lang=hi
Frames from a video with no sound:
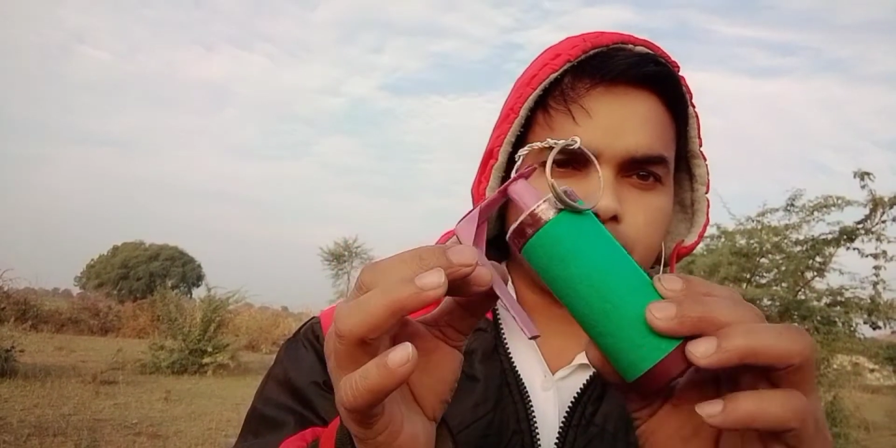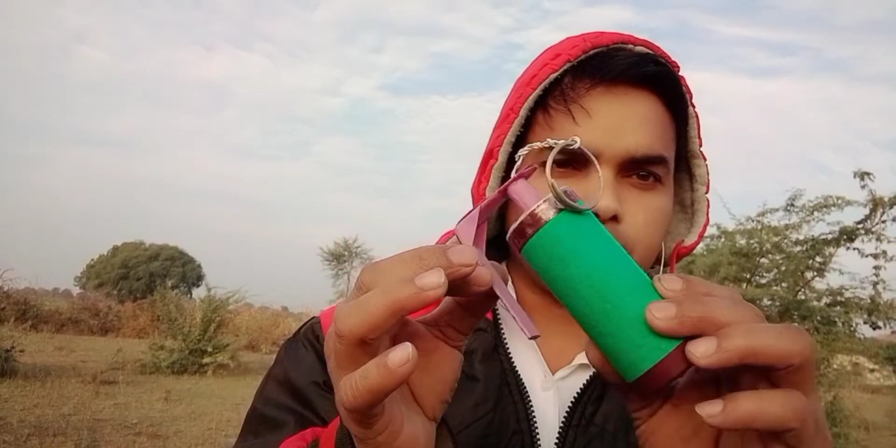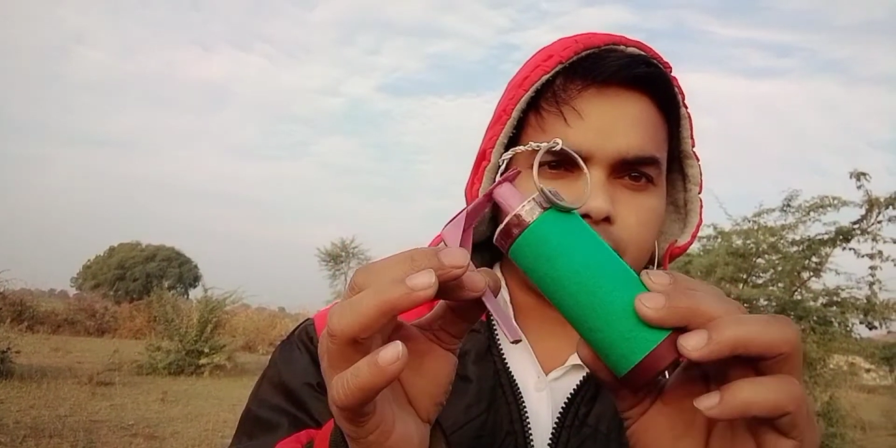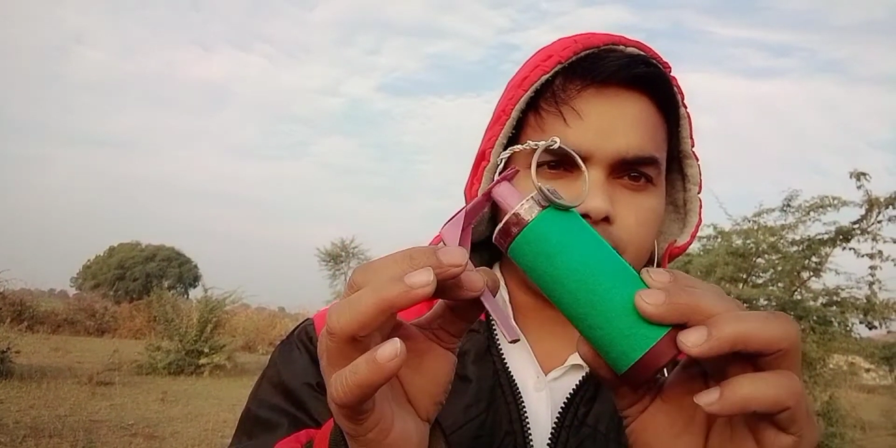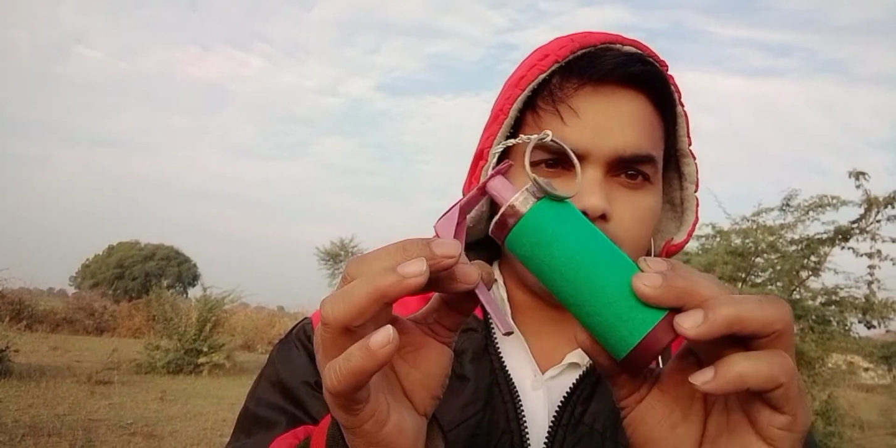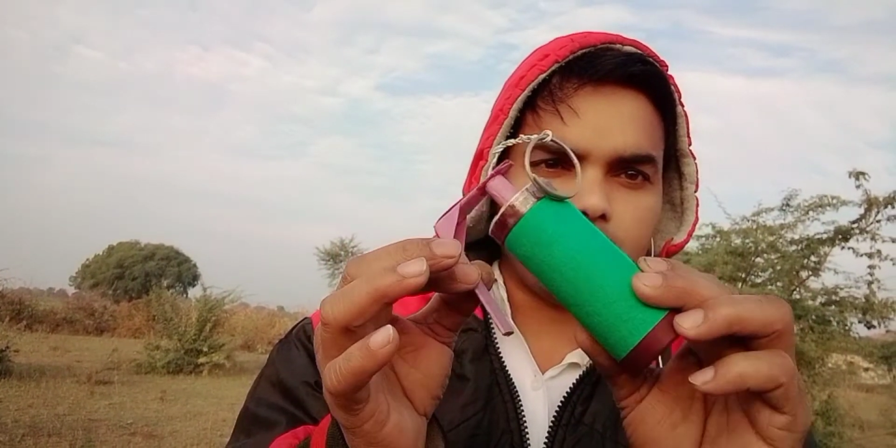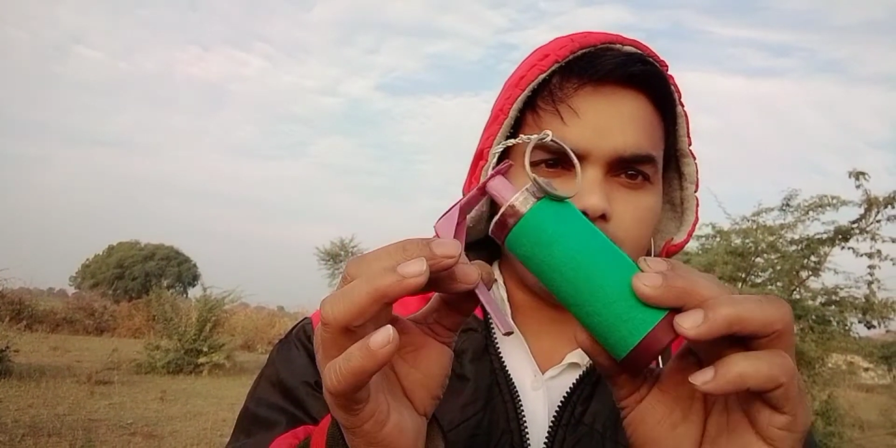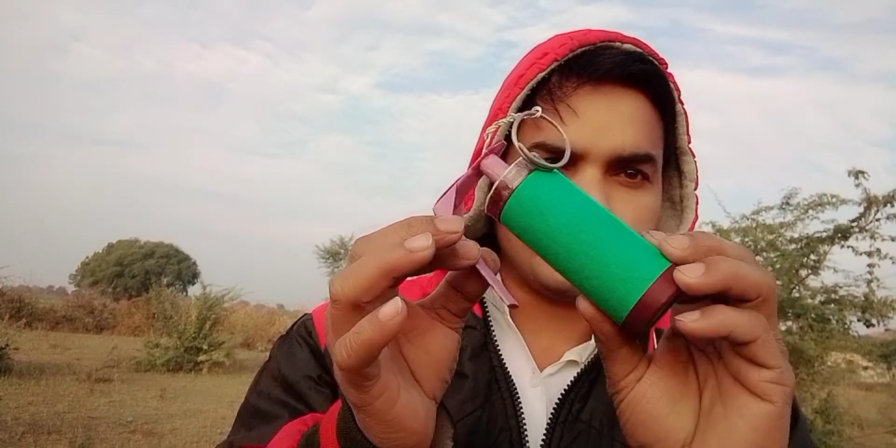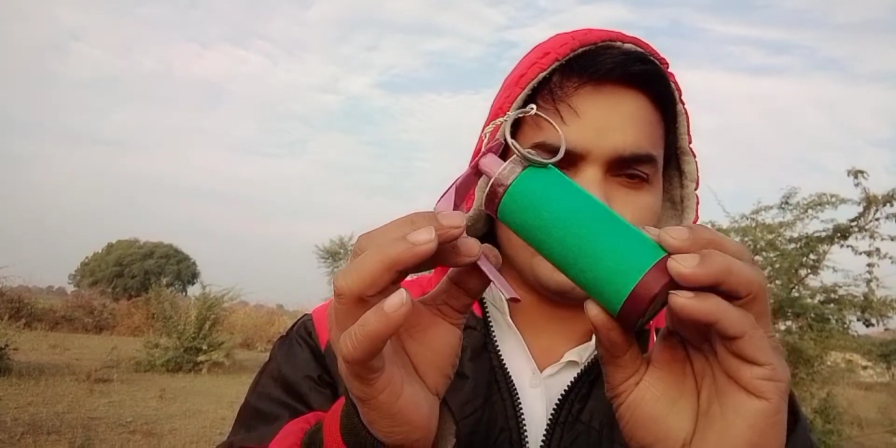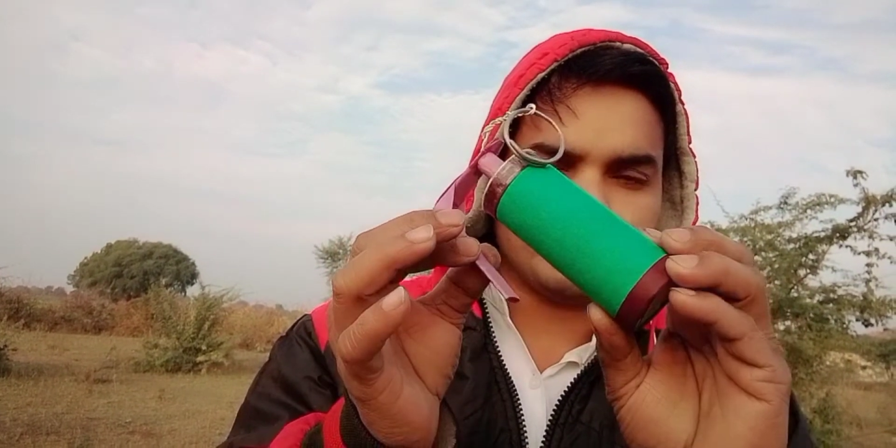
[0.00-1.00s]
सकता है आग भी
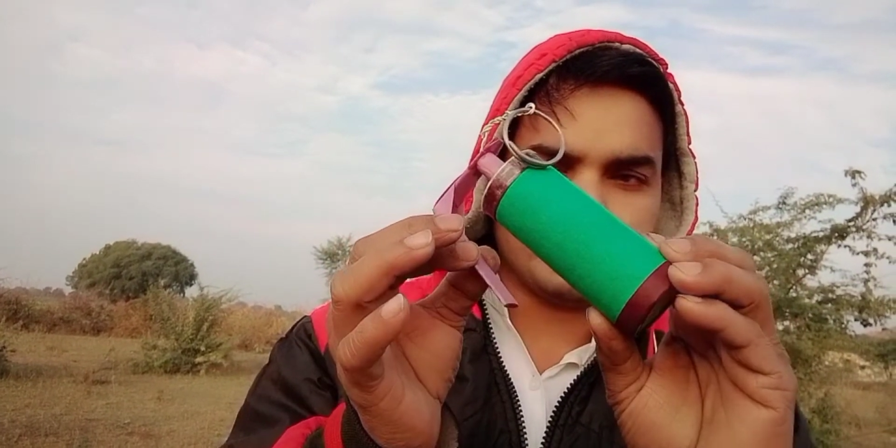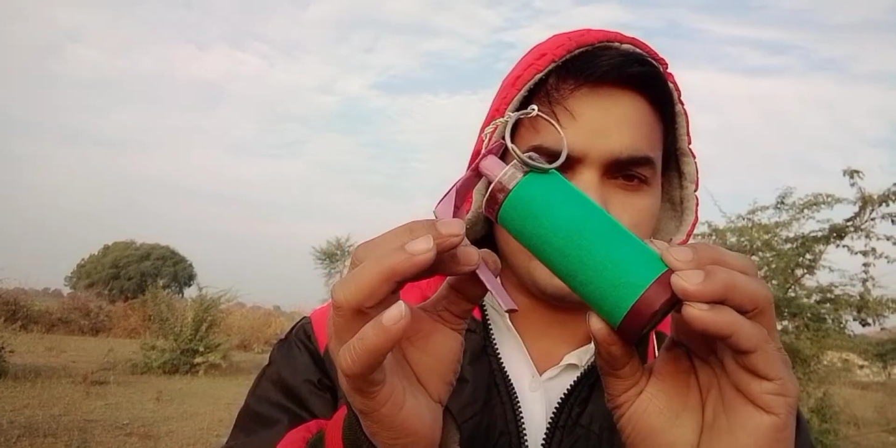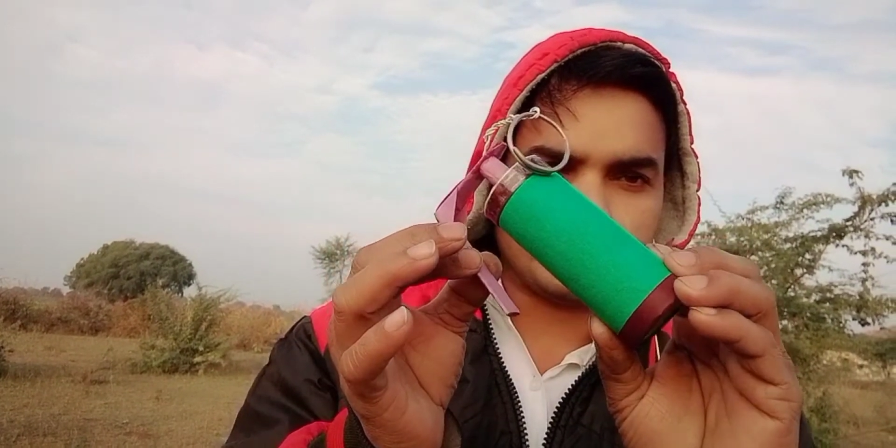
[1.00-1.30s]
कहीं कहीं लग